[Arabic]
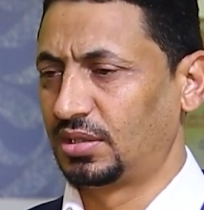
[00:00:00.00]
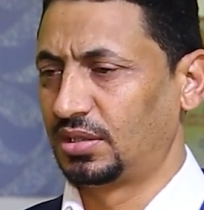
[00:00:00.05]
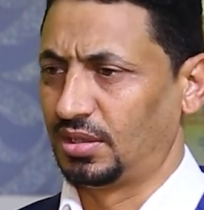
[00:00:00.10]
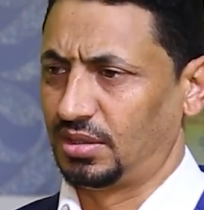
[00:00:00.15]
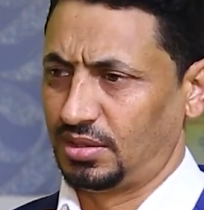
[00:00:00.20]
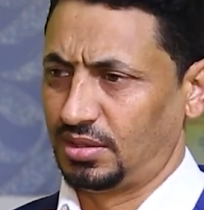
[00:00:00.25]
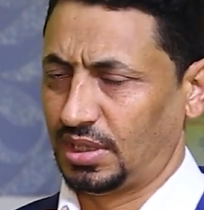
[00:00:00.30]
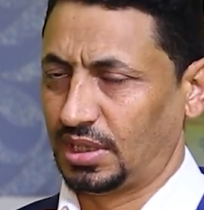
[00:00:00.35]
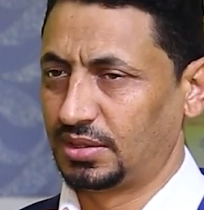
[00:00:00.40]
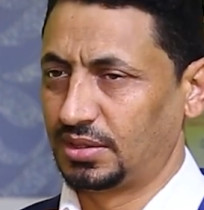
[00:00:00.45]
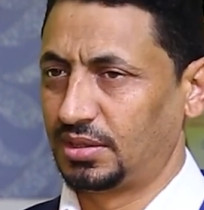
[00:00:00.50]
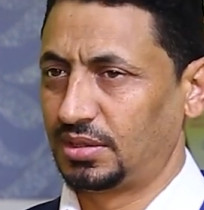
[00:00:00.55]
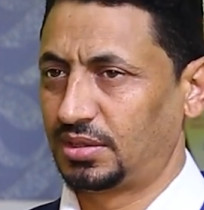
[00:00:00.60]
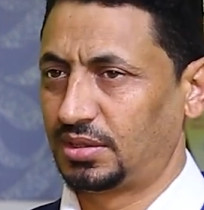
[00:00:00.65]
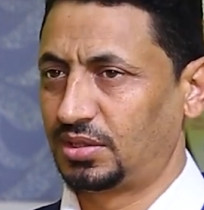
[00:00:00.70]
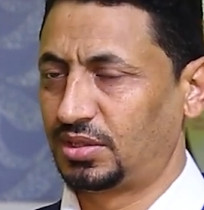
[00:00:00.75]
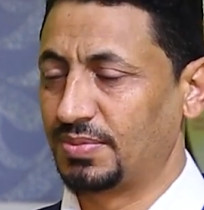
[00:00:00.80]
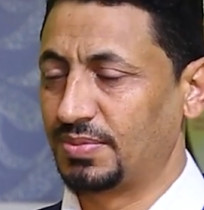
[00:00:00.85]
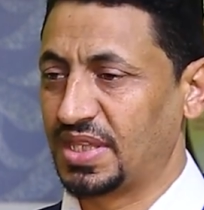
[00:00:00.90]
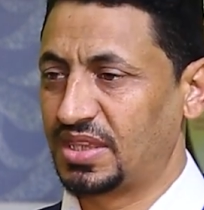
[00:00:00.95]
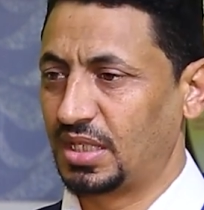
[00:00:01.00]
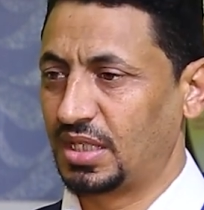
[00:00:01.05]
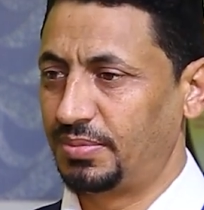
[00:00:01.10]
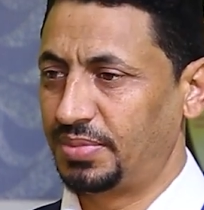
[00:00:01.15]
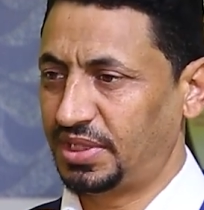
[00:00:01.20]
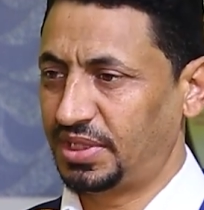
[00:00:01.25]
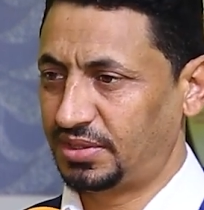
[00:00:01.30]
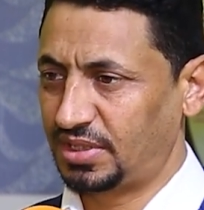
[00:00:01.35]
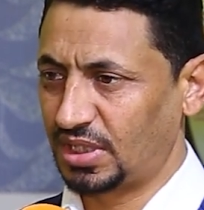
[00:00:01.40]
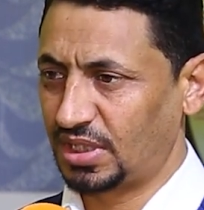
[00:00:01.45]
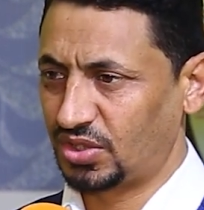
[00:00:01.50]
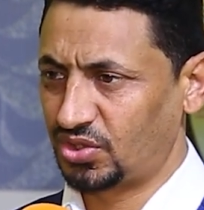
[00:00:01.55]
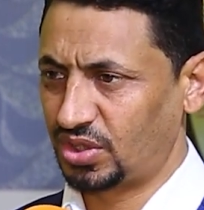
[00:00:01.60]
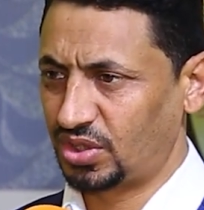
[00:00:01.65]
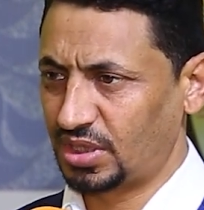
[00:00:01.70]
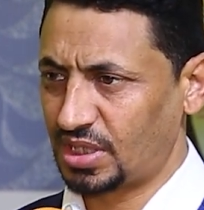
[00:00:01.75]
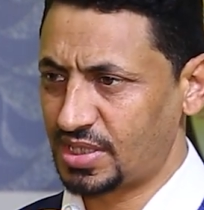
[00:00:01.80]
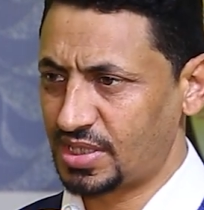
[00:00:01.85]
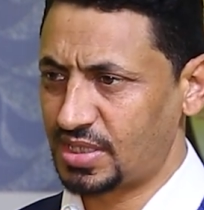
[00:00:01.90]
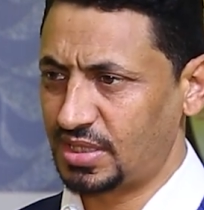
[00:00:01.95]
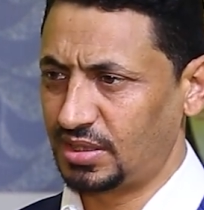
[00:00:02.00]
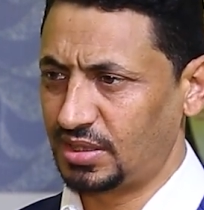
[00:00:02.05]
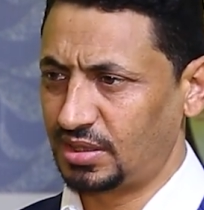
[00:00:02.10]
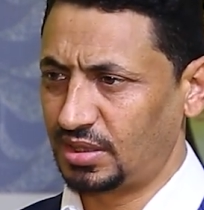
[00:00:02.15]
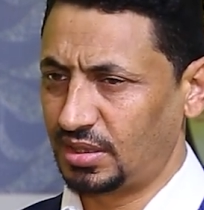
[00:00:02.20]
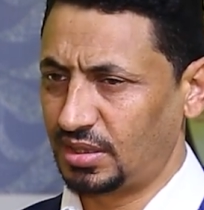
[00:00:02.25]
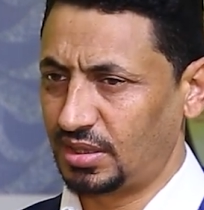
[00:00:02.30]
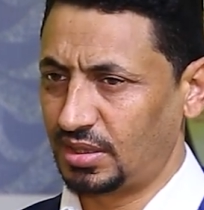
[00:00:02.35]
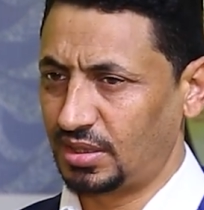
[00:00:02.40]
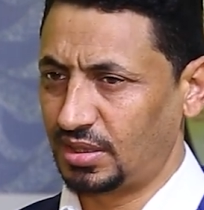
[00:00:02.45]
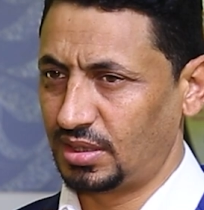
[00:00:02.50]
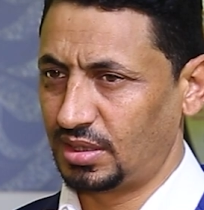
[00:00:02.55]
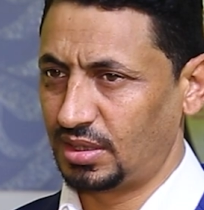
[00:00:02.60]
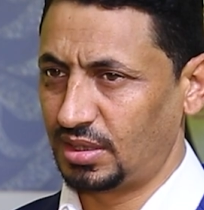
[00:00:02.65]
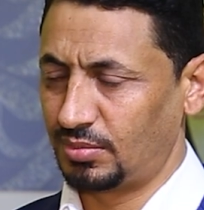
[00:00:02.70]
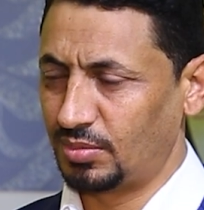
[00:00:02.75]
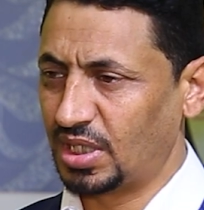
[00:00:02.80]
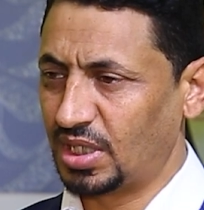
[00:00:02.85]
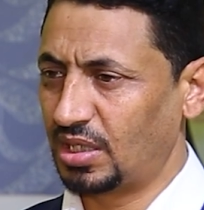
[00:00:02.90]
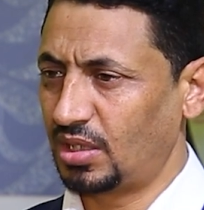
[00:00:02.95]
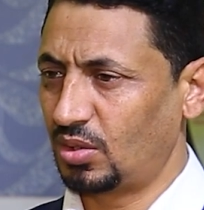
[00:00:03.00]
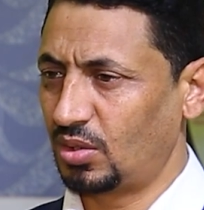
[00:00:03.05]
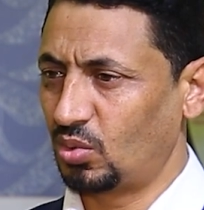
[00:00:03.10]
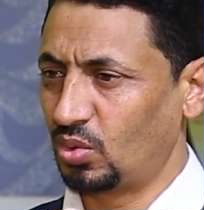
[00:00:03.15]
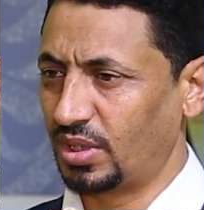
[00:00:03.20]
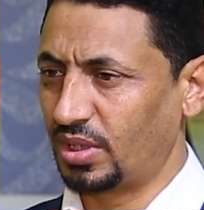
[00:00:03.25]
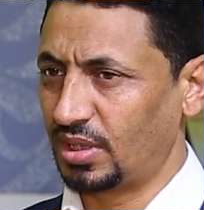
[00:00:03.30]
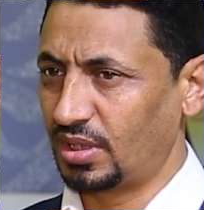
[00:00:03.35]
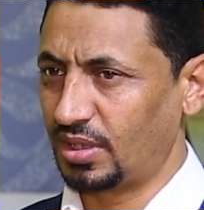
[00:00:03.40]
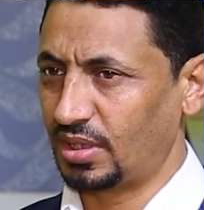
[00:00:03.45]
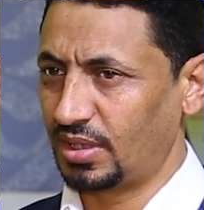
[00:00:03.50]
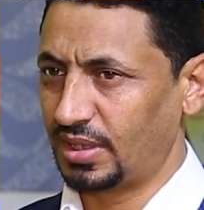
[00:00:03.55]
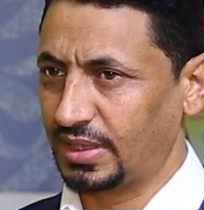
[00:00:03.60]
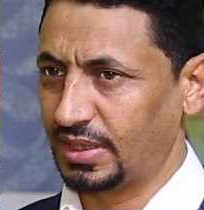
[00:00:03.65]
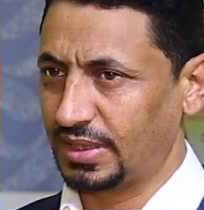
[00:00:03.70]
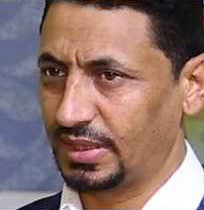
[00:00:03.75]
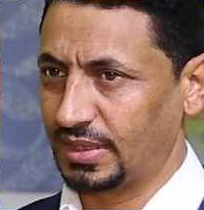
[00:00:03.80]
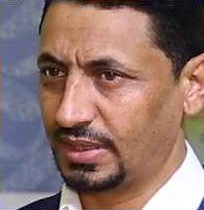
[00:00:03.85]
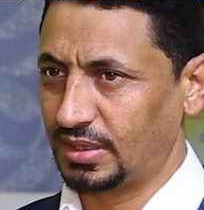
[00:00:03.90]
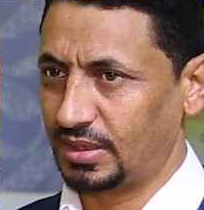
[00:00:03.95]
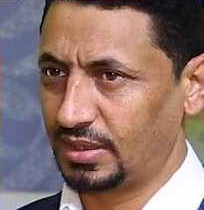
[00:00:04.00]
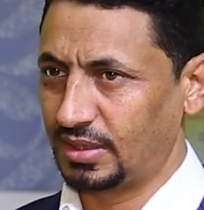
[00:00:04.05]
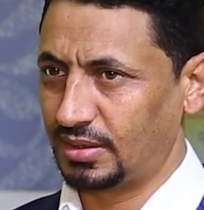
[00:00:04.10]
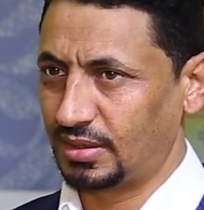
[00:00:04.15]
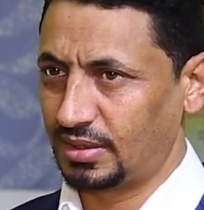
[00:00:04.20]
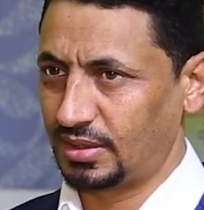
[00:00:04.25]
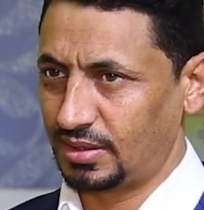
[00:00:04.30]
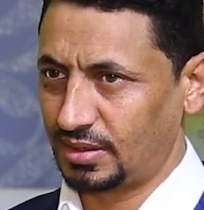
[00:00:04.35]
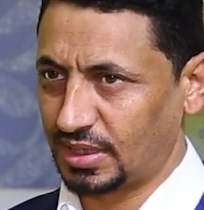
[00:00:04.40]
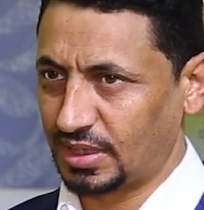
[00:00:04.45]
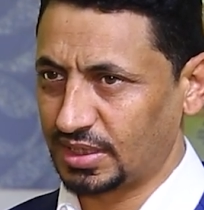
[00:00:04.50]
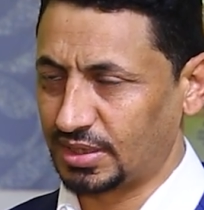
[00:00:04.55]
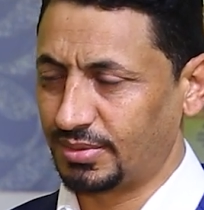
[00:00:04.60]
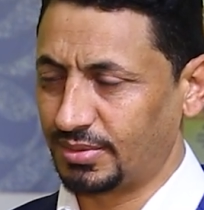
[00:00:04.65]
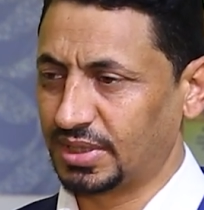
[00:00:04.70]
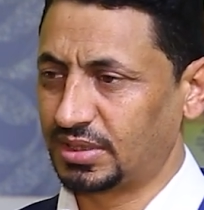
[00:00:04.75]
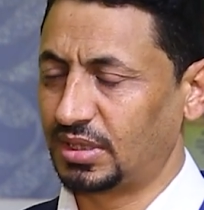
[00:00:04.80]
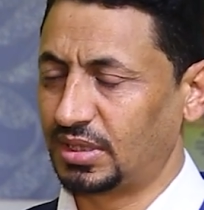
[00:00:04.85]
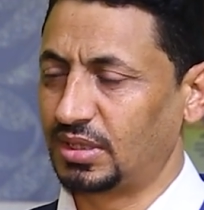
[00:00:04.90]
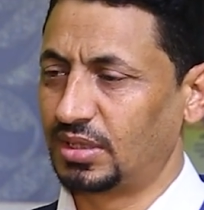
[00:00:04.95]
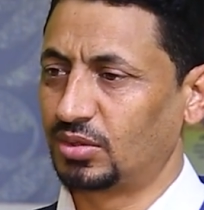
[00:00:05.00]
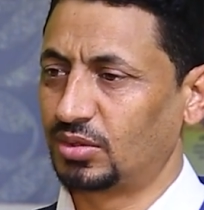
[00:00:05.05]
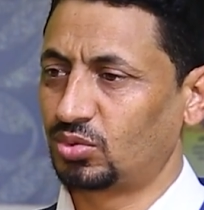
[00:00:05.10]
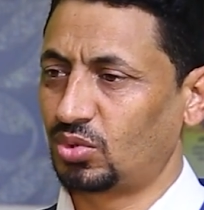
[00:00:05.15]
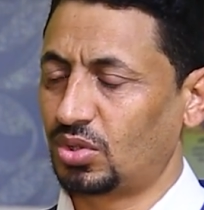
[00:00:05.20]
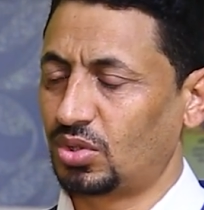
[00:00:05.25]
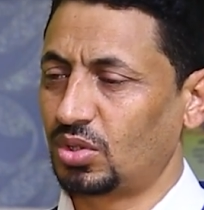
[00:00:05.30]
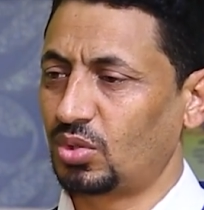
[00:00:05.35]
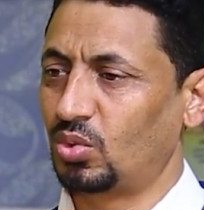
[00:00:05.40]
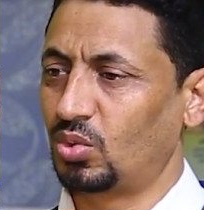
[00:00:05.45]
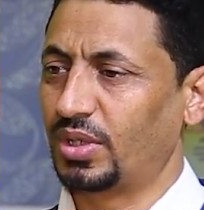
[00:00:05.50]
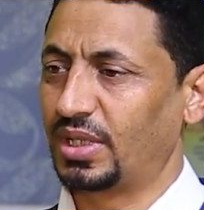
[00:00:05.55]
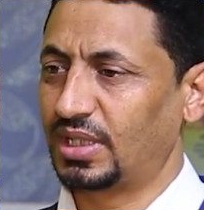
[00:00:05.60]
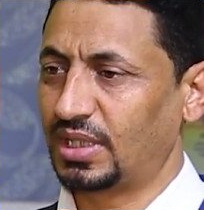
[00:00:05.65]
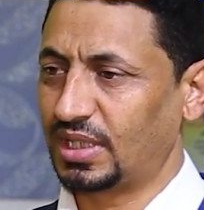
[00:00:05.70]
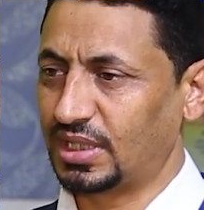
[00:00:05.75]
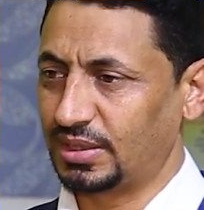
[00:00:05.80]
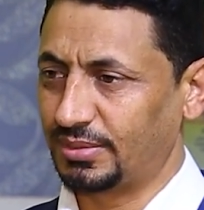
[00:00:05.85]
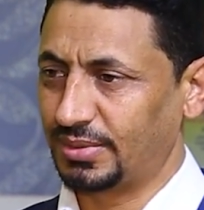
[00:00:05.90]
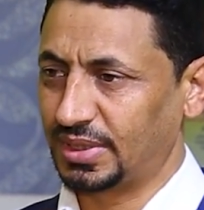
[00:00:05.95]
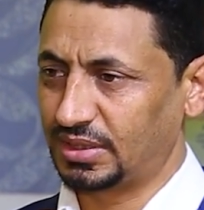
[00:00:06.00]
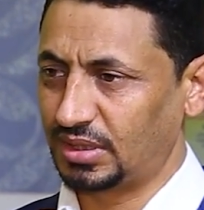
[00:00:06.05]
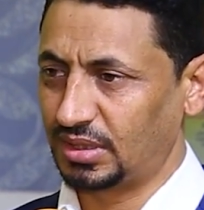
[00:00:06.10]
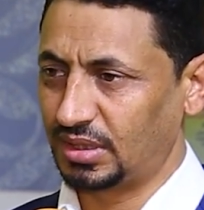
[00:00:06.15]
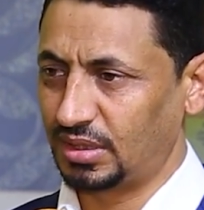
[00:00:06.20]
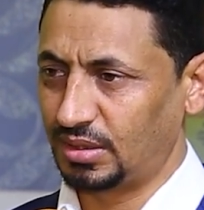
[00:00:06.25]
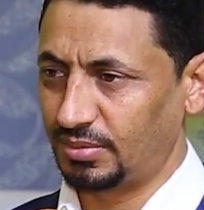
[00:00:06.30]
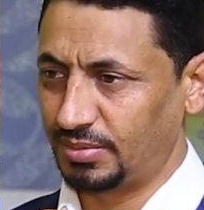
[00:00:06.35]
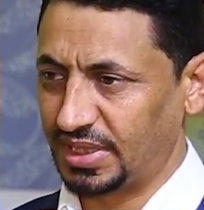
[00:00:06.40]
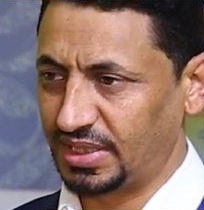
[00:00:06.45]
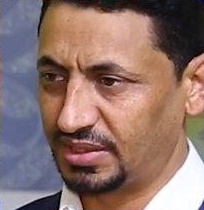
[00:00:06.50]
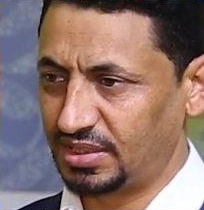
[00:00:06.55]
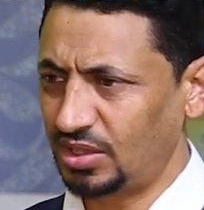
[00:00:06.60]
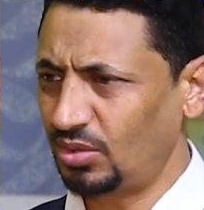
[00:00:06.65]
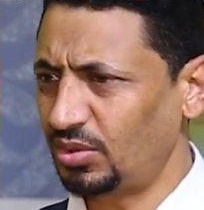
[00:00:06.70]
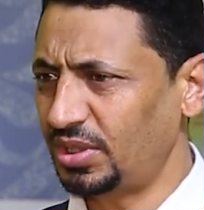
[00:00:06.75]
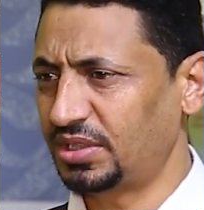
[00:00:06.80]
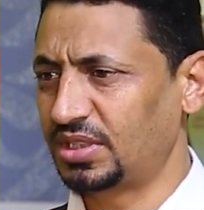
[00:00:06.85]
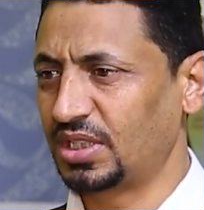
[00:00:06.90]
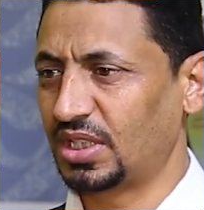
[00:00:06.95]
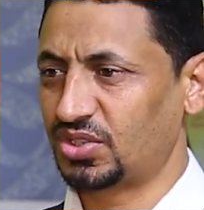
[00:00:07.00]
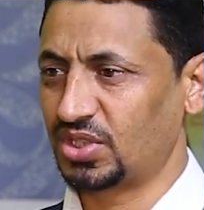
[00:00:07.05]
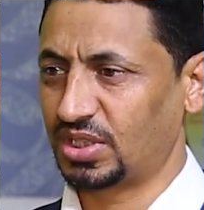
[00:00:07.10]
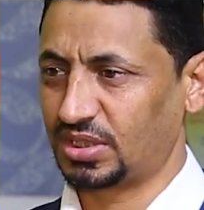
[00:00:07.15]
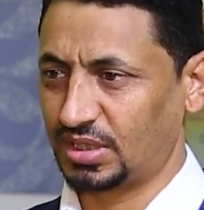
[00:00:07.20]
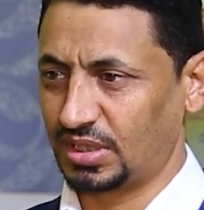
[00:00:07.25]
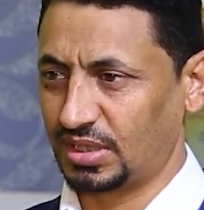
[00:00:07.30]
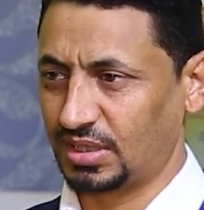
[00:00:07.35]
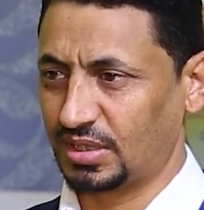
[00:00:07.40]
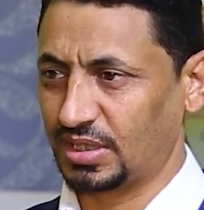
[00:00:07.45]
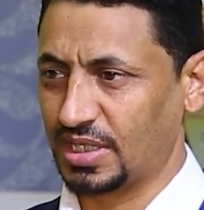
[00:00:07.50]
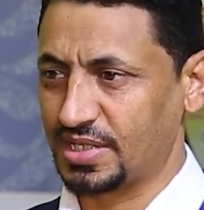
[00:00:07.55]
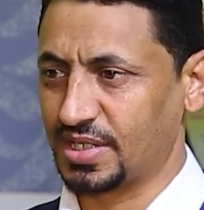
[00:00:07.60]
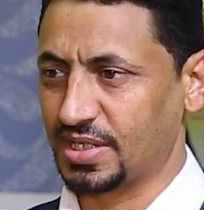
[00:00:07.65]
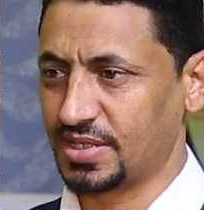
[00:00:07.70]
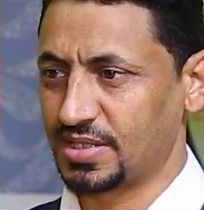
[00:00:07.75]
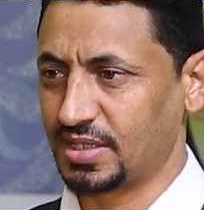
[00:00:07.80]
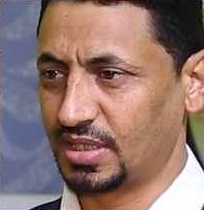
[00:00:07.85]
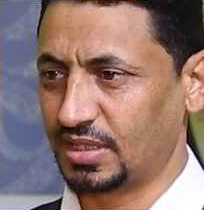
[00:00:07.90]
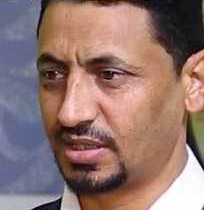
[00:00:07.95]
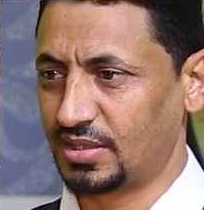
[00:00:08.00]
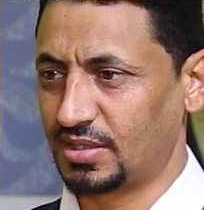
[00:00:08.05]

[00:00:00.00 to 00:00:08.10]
يعني تمثل باحتياج الناس للماء والخدمات الطرق والخدمات البلدية والاحتياجات الأساسية